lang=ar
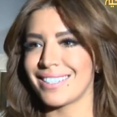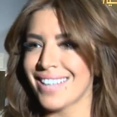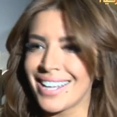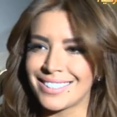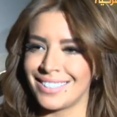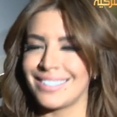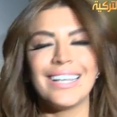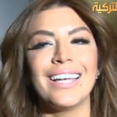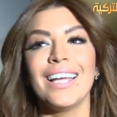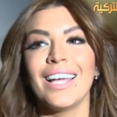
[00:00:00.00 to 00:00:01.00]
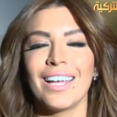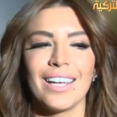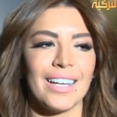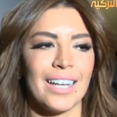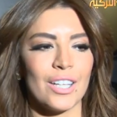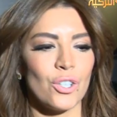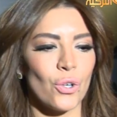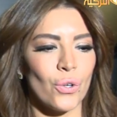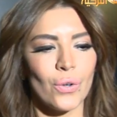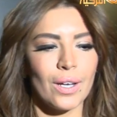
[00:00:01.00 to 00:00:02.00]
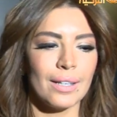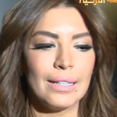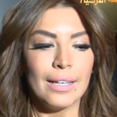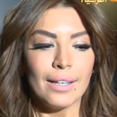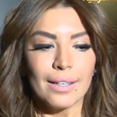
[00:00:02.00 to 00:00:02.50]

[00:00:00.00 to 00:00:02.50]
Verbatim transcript: اند اكسايتد لانه